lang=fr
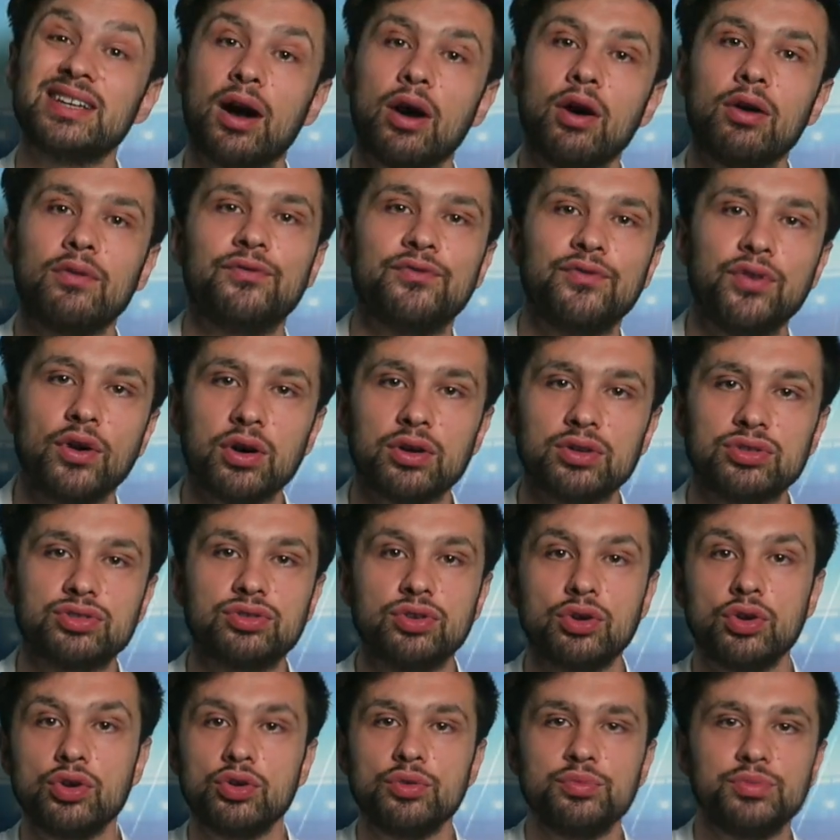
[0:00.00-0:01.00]

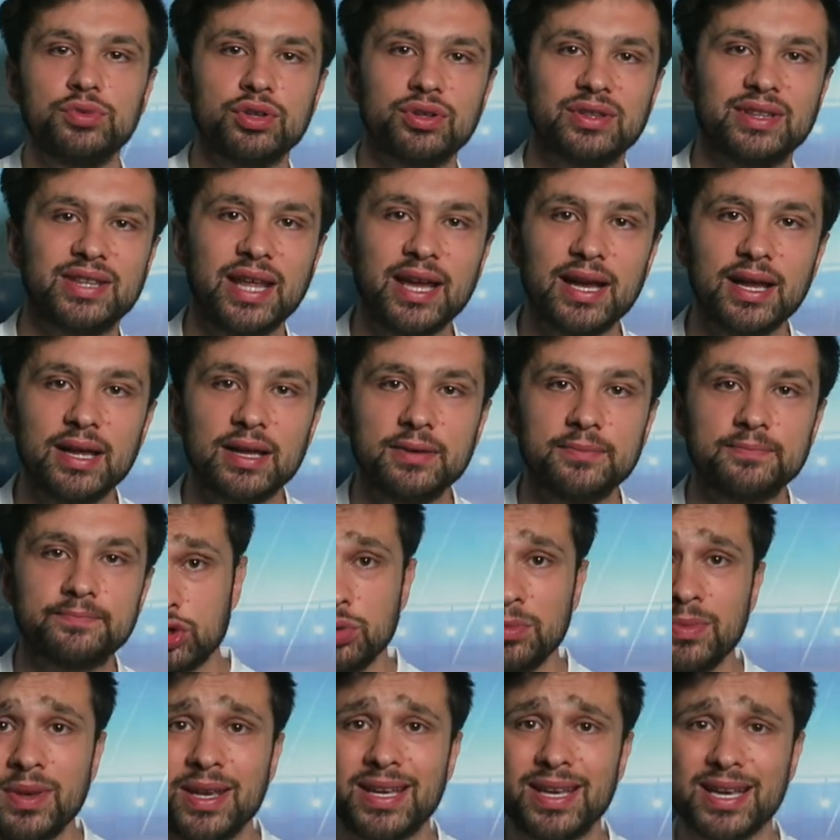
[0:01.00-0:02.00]
renforce le milieu de terrain.
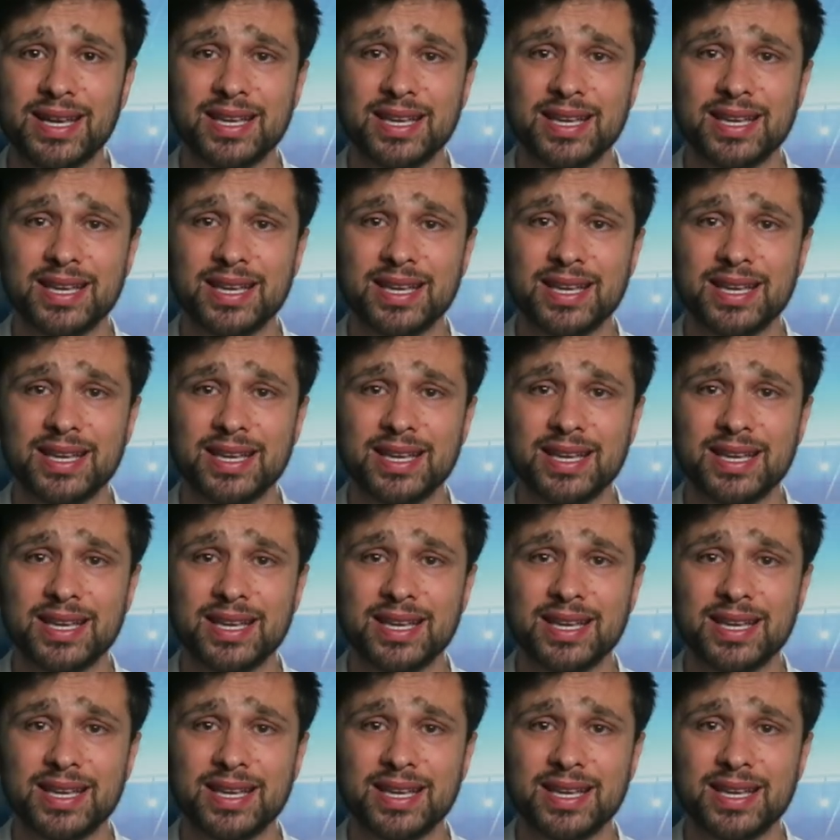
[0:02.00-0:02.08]
Tu mets